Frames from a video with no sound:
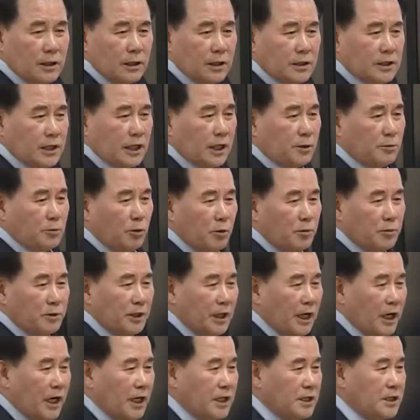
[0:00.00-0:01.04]
자기 몸이
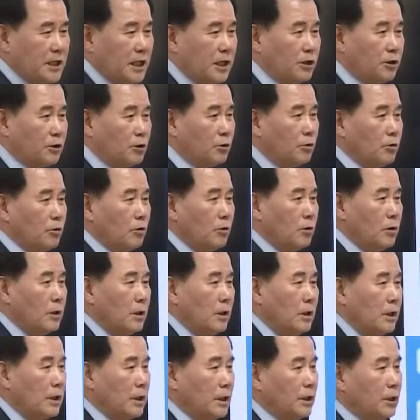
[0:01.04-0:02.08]
당하지 않도록
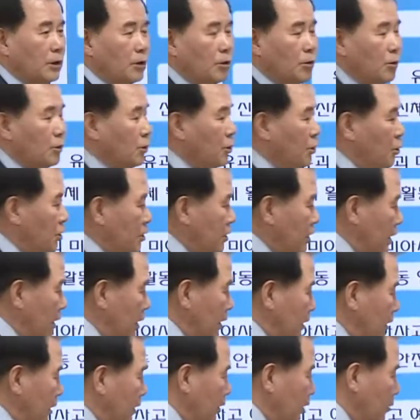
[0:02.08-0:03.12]
그리고
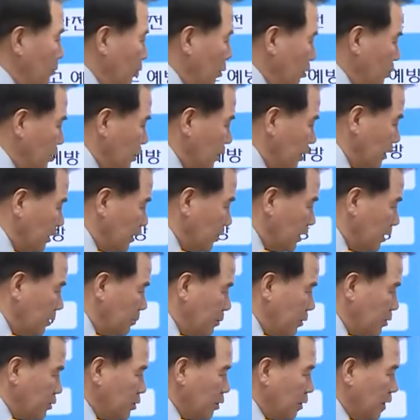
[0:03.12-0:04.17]
교실 이런 모서리들이
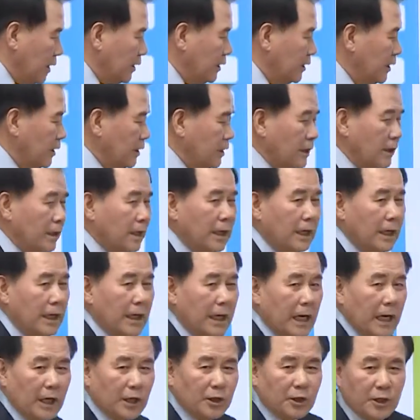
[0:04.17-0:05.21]
뾰족한 데는
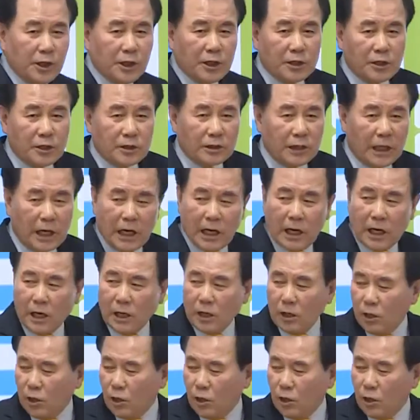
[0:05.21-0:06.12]
학교에서 다